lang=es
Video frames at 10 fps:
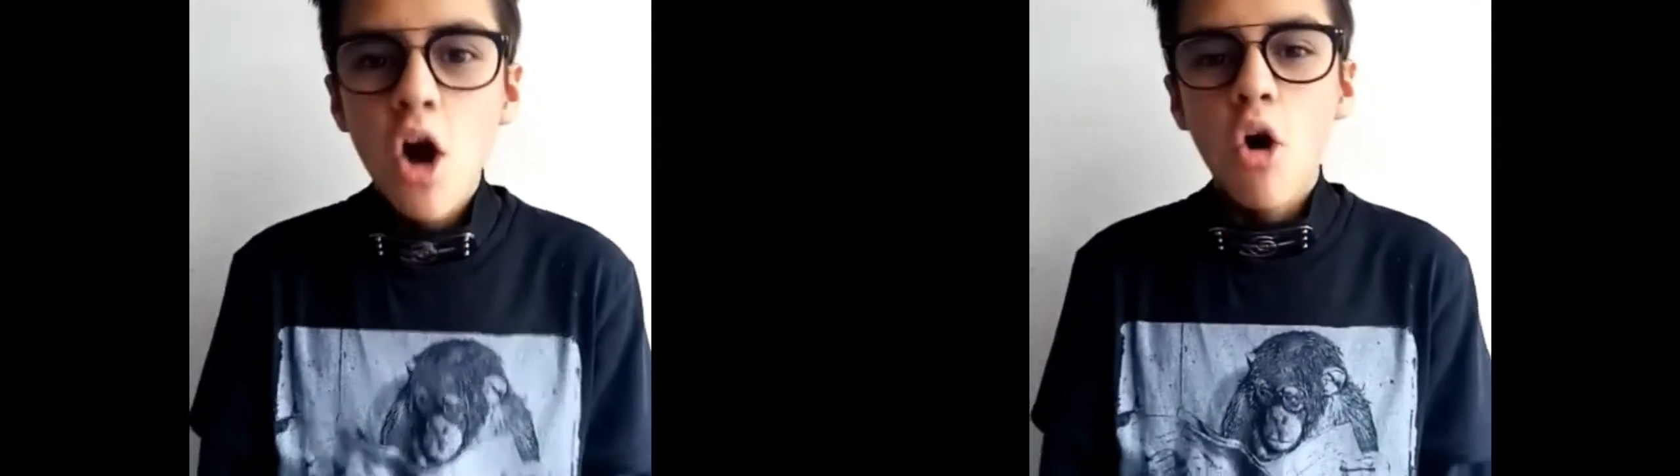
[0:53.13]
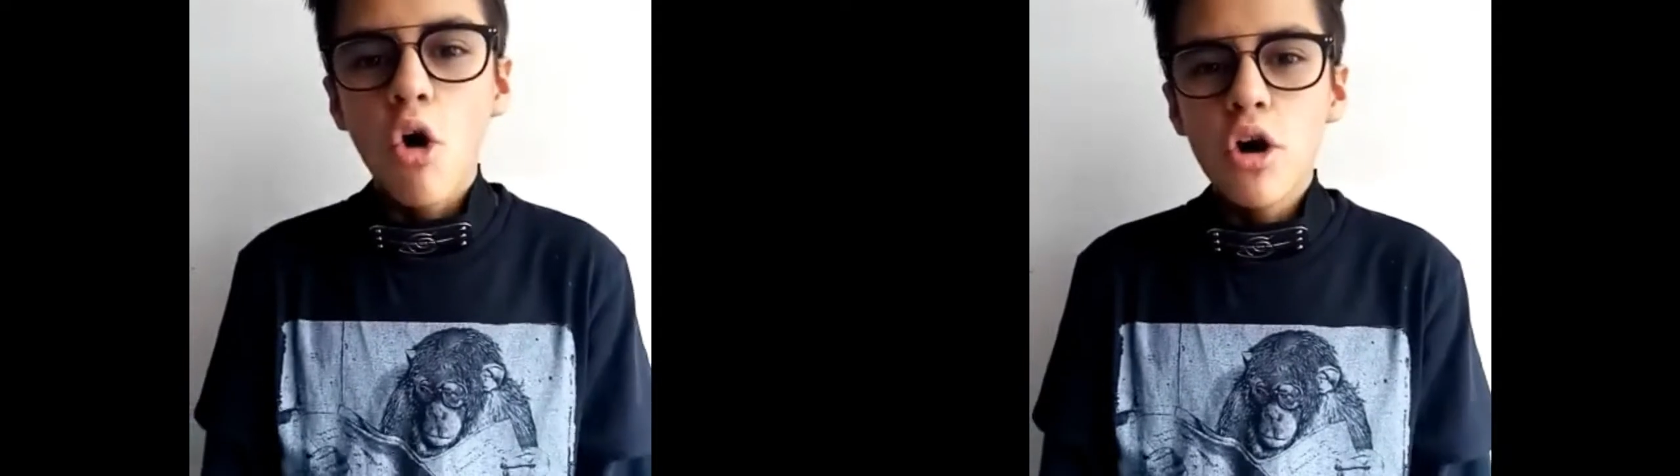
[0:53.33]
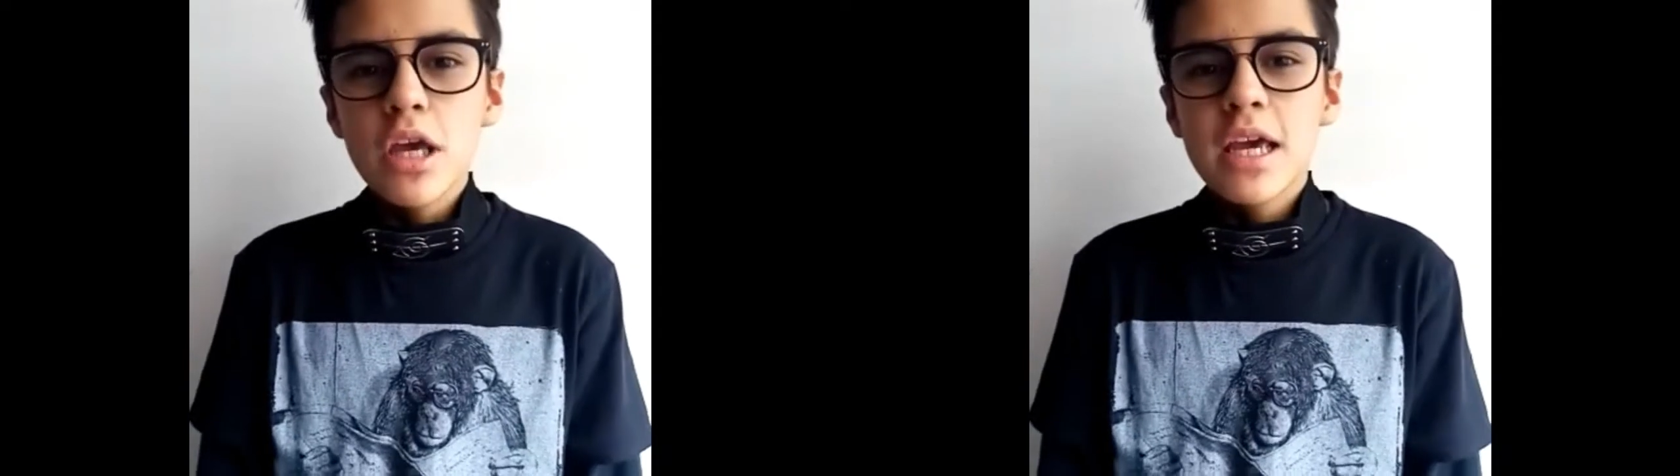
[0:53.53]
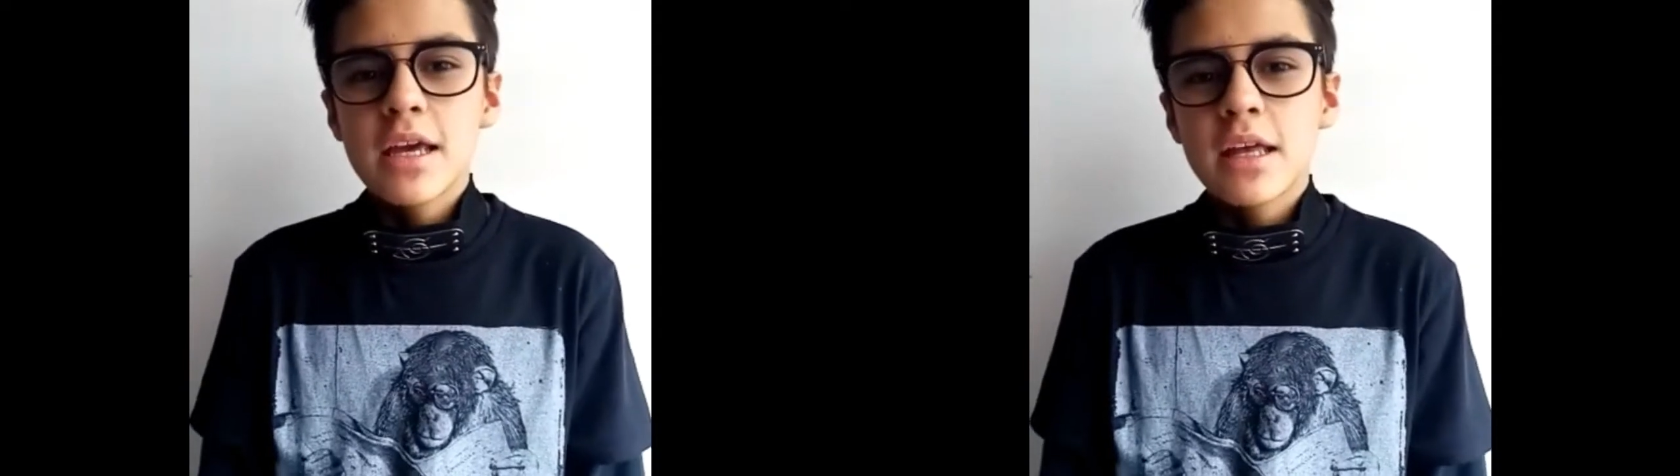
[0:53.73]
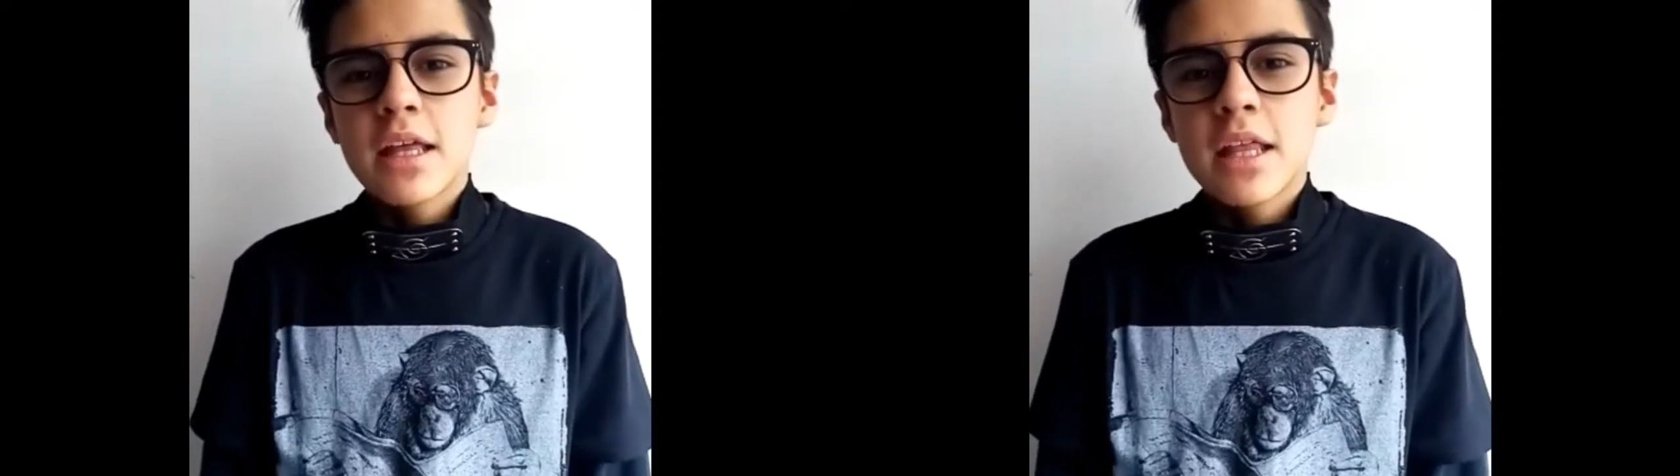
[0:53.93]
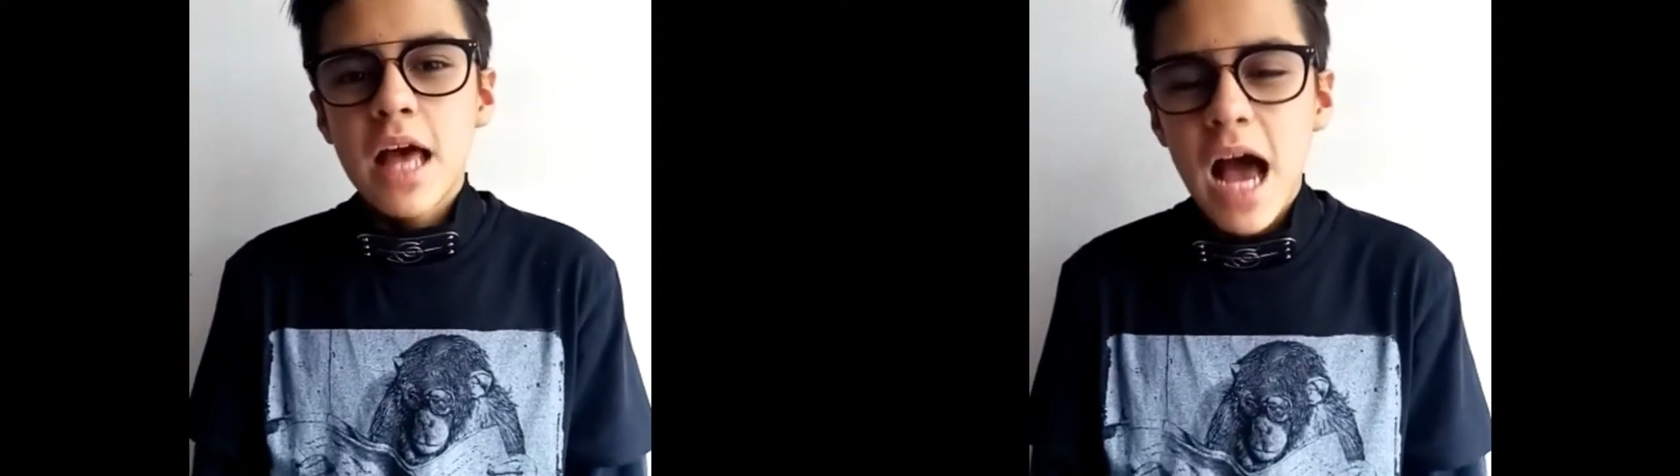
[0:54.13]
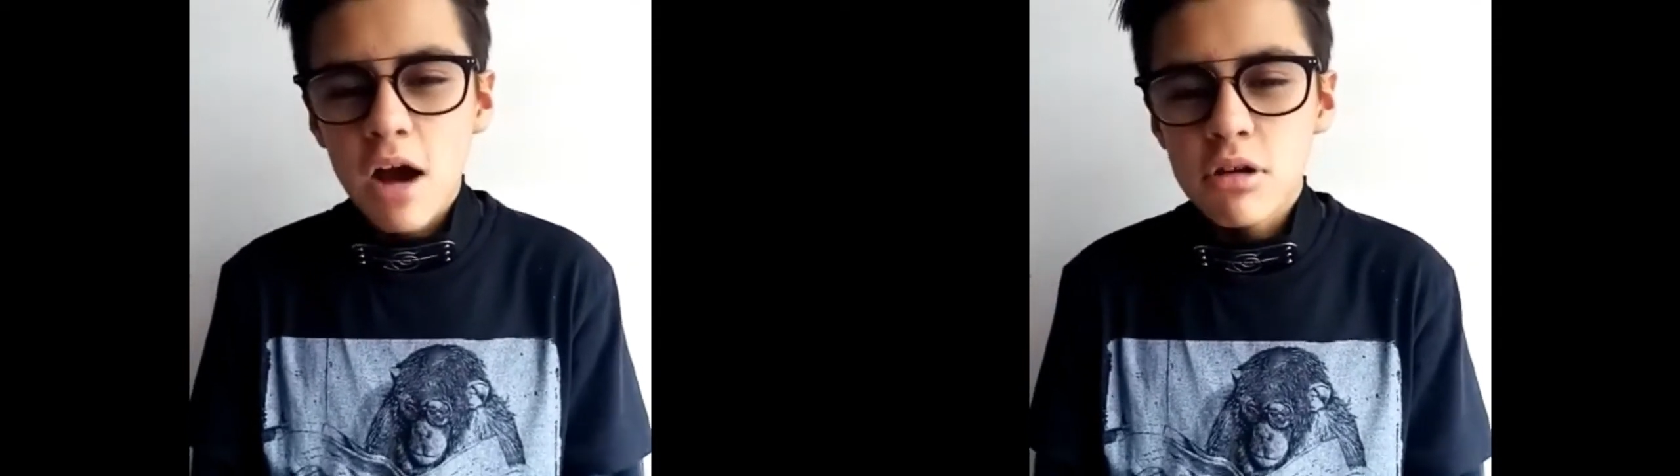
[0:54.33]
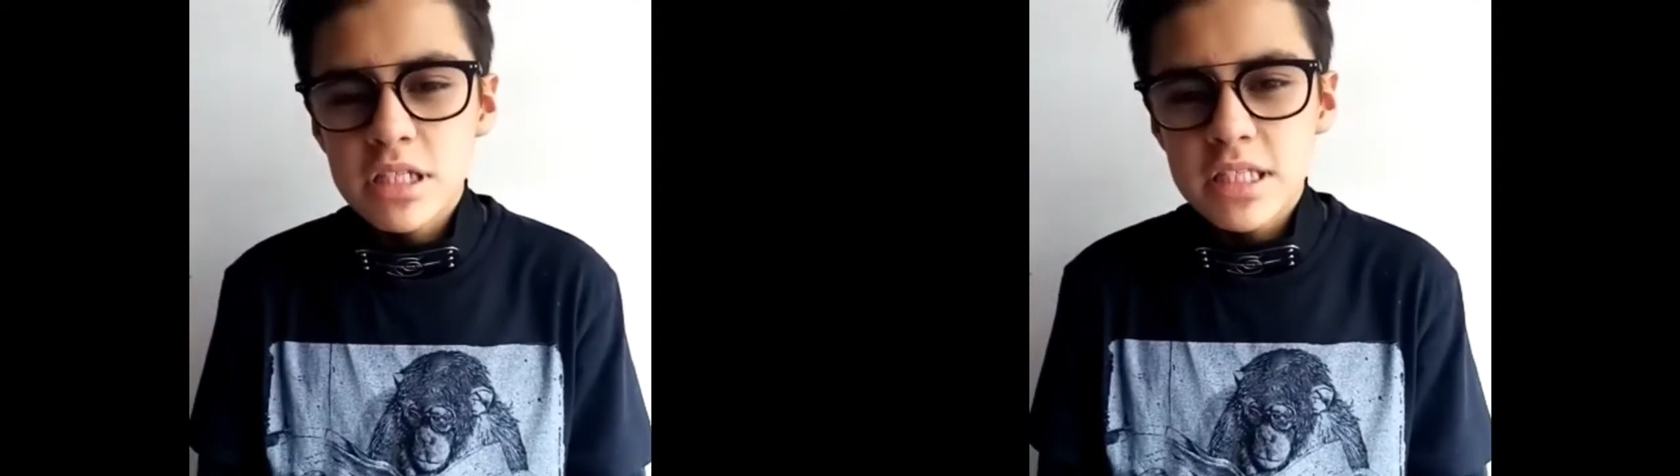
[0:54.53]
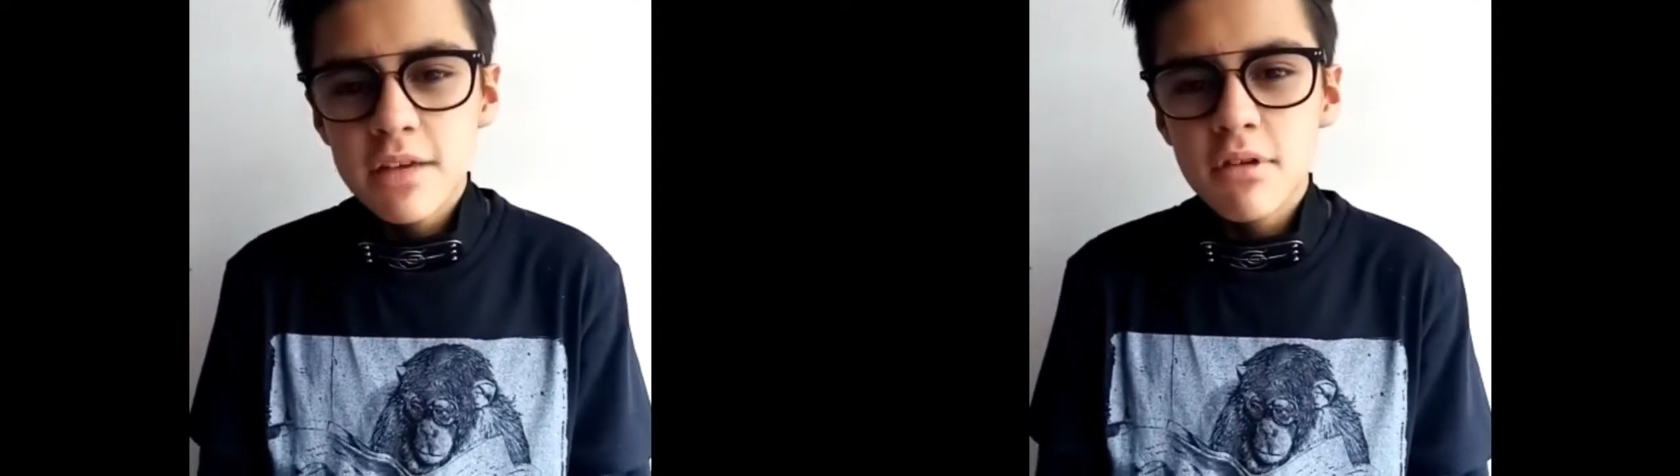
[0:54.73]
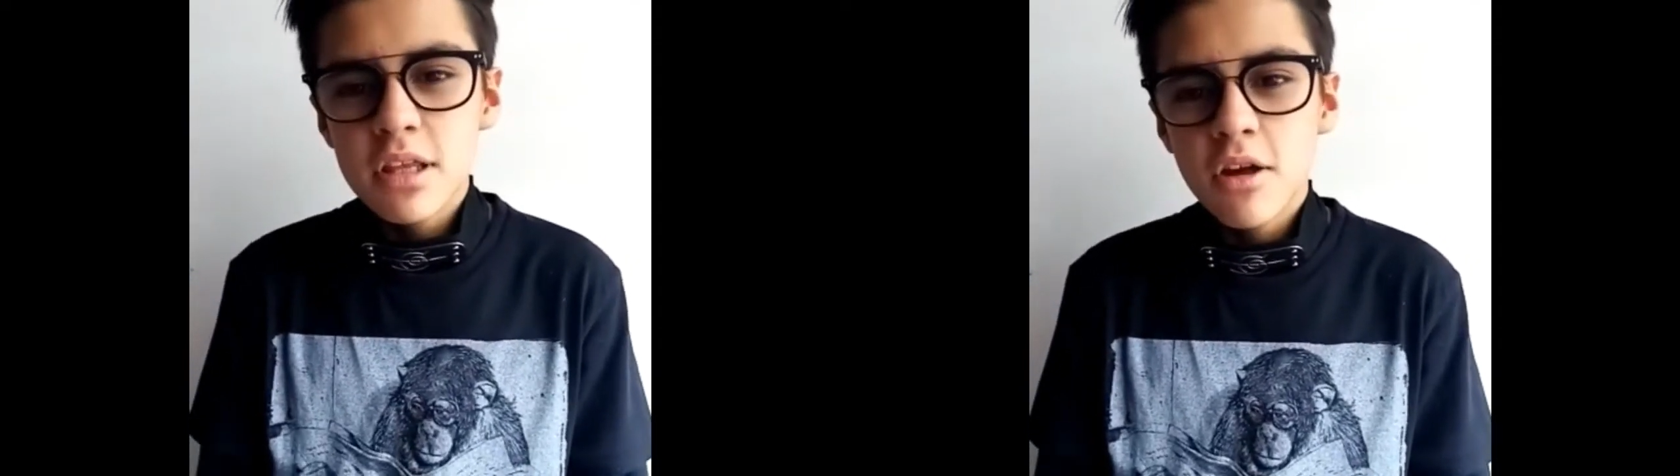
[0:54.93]
Hoy Hago
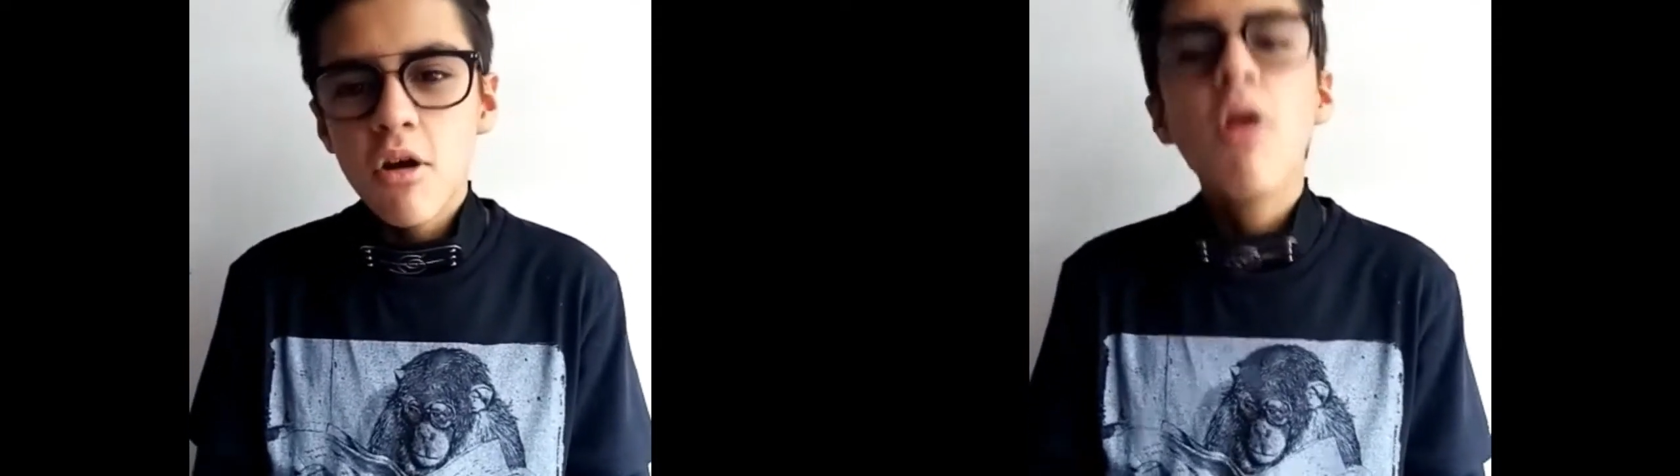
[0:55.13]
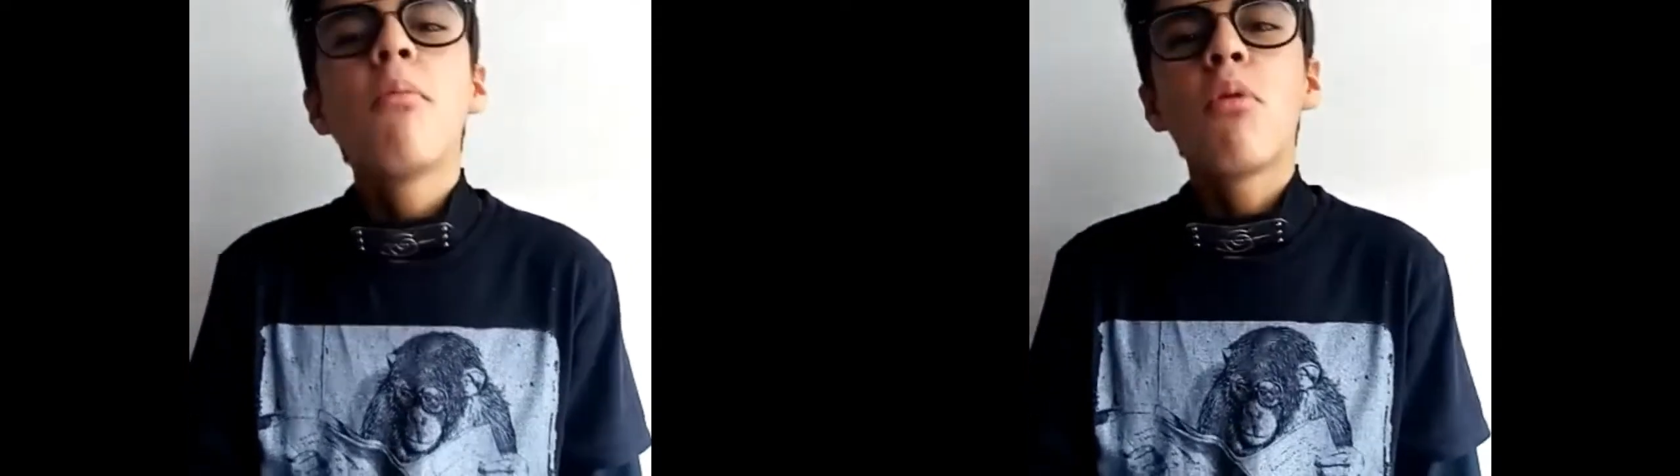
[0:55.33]
este video